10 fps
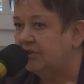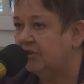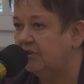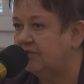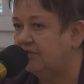
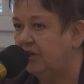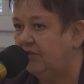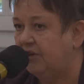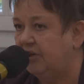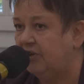co jest w tej
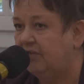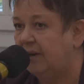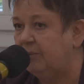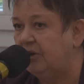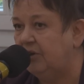chwili
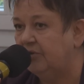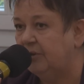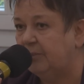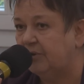2 miliony